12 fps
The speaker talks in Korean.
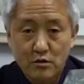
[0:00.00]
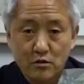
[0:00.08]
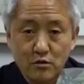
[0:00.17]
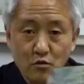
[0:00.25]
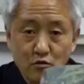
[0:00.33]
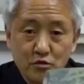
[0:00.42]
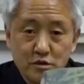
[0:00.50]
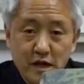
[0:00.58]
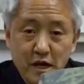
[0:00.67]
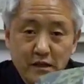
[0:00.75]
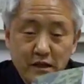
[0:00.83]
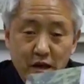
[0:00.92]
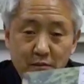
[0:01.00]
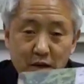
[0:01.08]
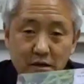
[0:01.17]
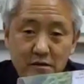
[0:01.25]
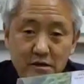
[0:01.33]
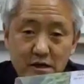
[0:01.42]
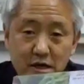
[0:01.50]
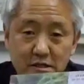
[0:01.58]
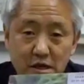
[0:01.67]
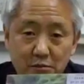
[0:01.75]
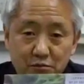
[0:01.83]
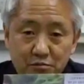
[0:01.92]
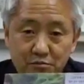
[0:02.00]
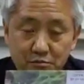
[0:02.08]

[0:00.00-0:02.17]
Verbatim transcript: 농구장 4배 크기의 작품